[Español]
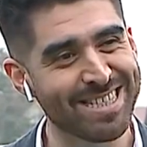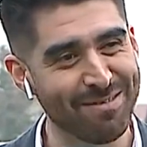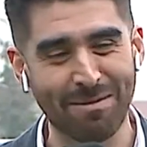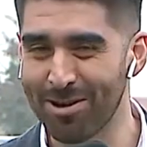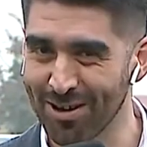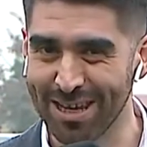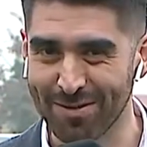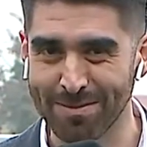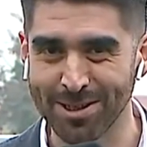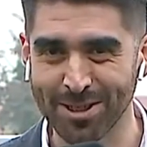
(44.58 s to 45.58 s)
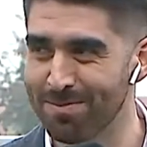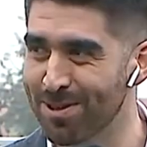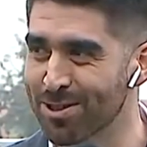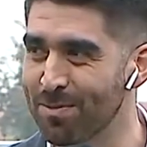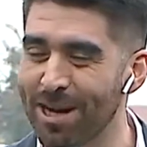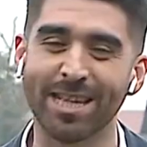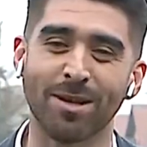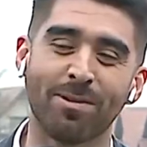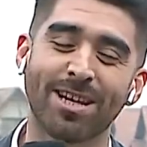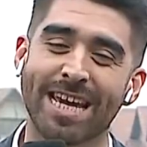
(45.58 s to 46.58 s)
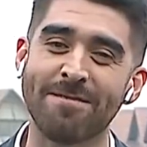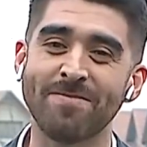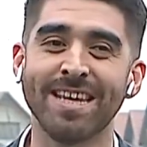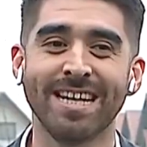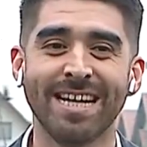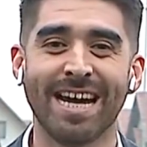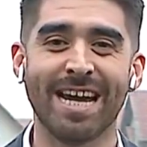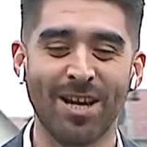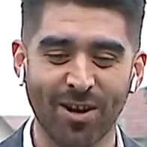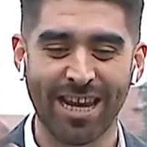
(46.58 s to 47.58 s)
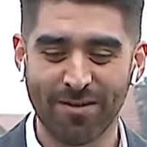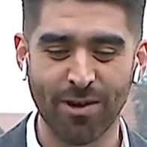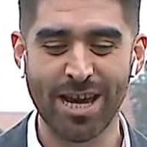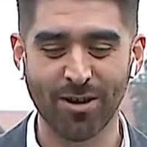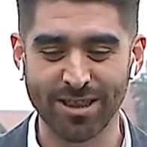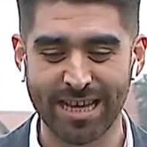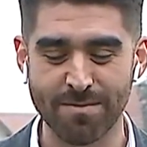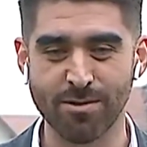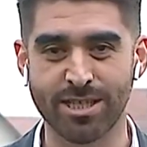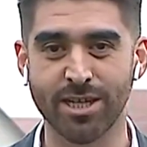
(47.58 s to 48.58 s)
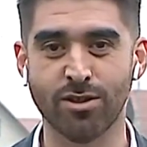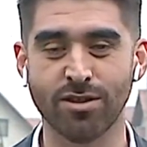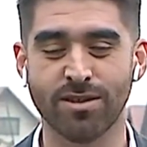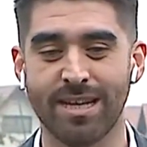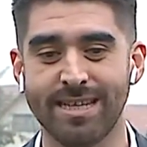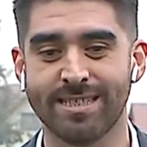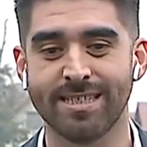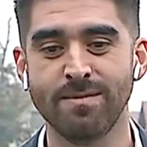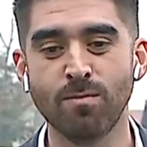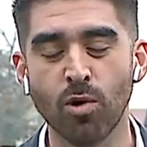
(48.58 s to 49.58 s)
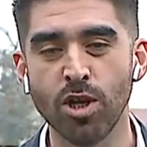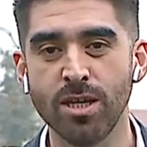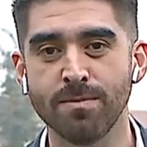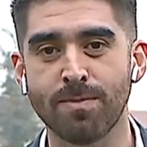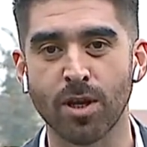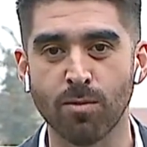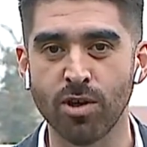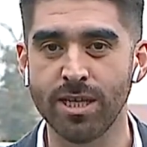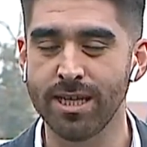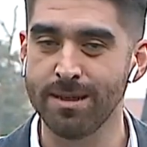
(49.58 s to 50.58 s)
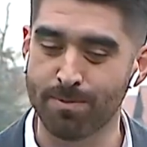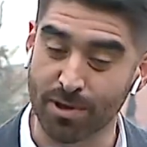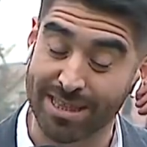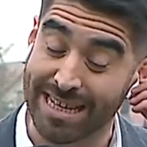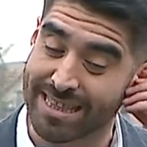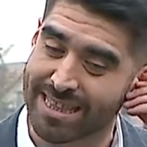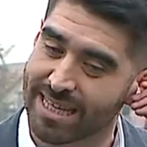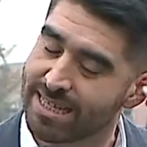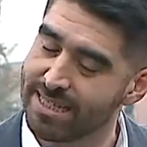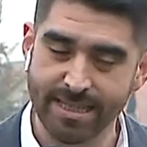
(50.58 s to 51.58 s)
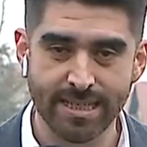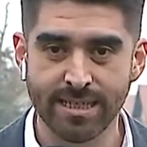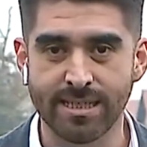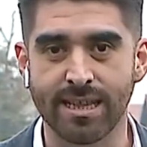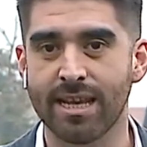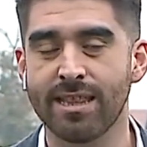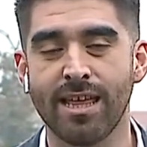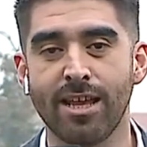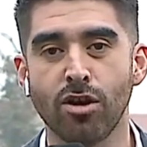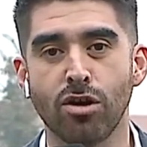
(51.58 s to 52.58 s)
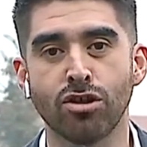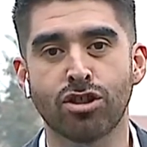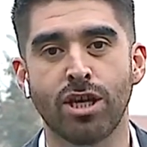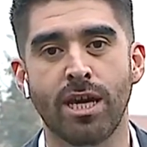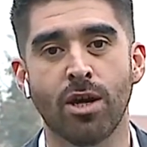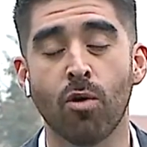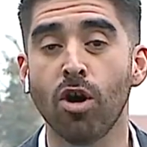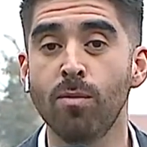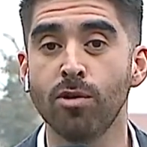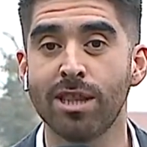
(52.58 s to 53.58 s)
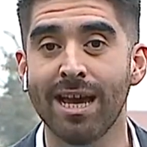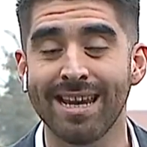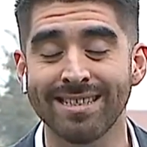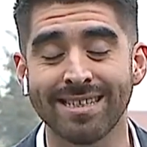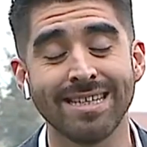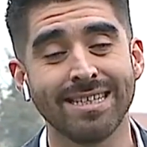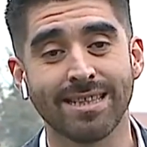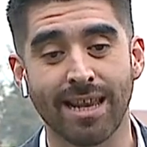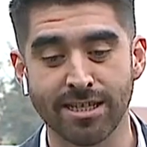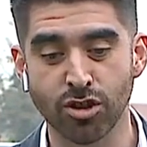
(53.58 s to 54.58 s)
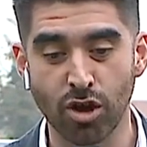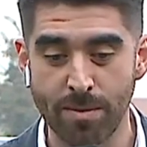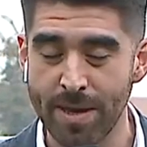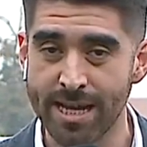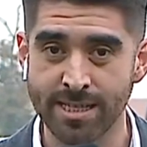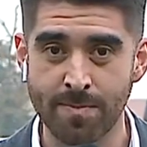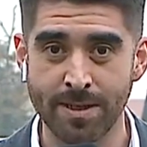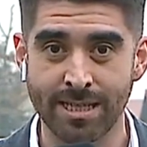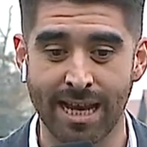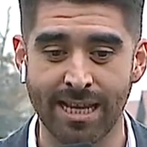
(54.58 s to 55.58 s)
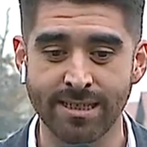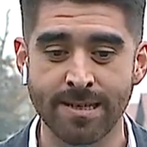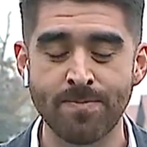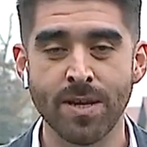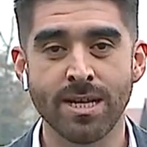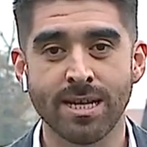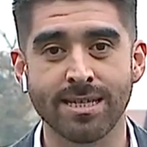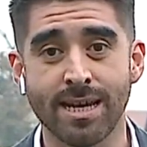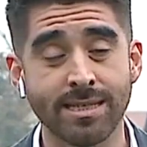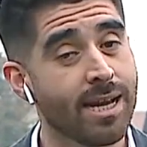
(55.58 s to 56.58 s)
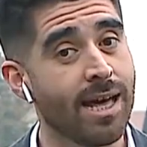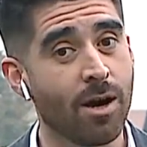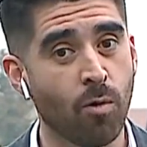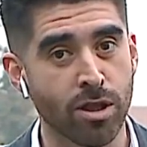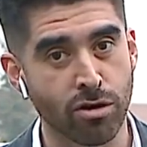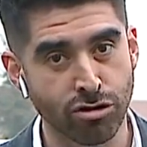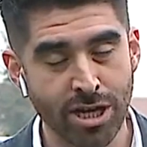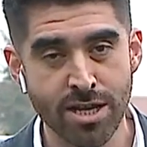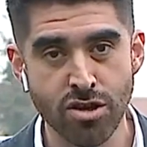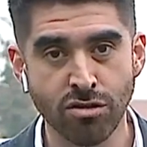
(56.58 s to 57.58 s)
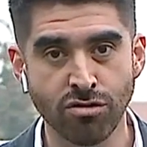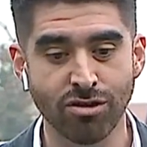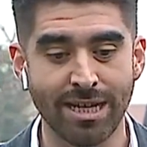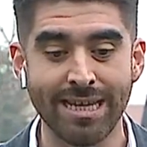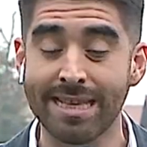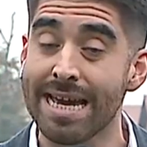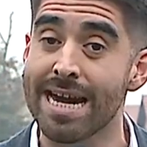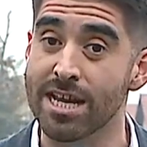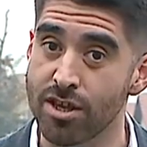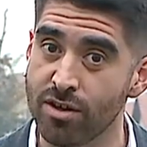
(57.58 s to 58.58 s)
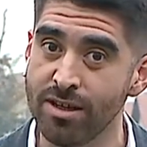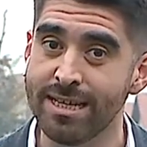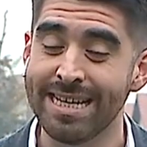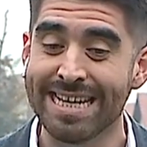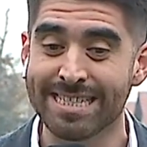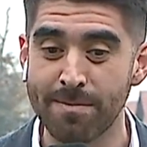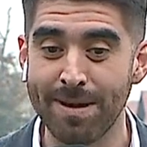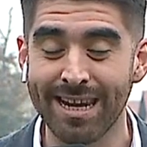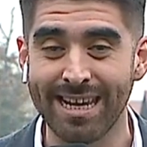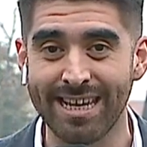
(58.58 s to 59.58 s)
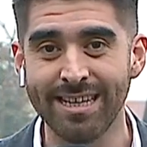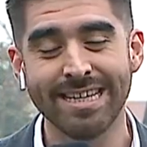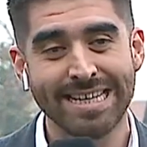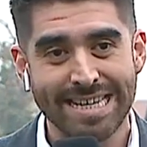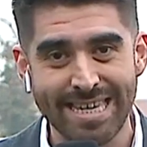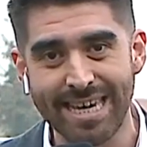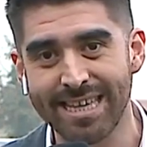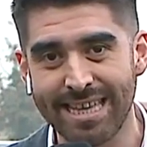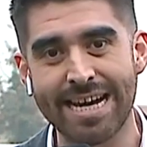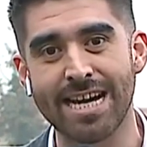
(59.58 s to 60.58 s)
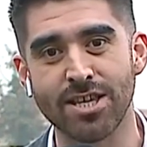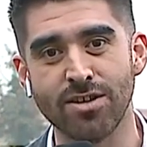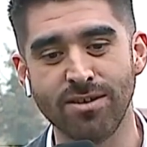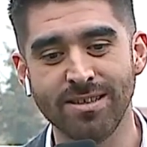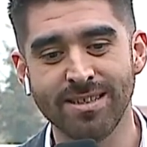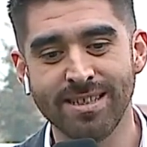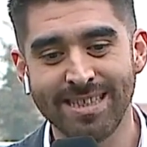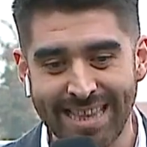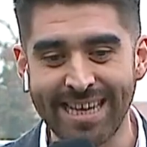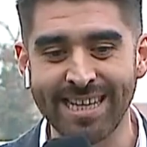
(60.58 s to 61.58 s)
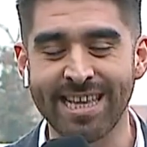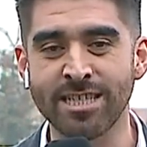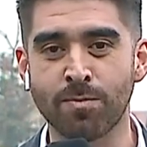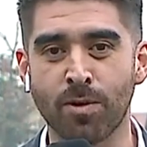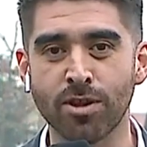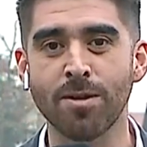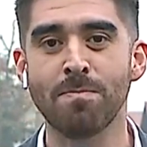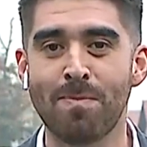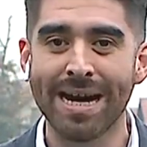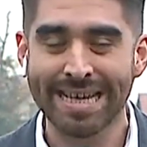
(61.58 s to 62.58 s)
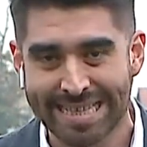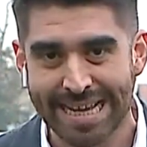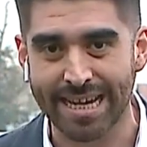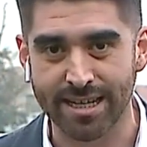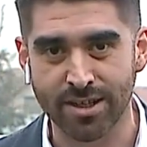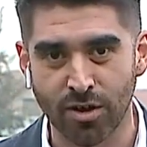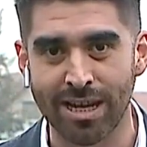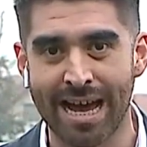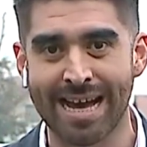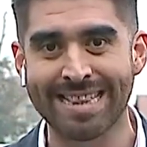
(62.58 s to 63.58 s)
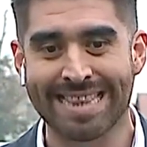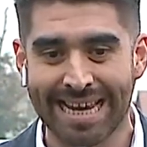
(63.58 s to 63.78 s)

ahora sí vamos con la información, por supuesto, porque eh, lo que les voy a contar, muchachos, es muy, pero muy importante. Sí, pues. Se trata de los eh, Juegos Mundiales de las Olimpiadas Especiales que se hace cada cuatro años. Este año es en Berlín y este año TNT Sport va a estar con la